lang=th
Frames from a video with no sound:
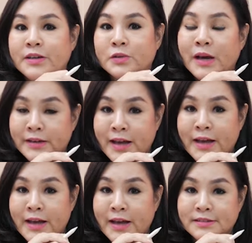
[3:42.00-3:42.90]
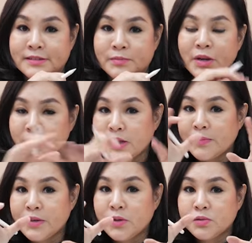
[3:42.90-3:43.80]
เดียวทางด้านการเงิน เมื่อไหร่ก็ตา
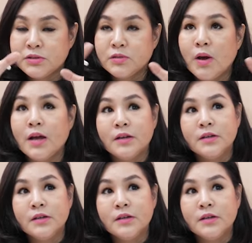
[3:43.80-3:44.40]
มที่เรารู้สึกว่า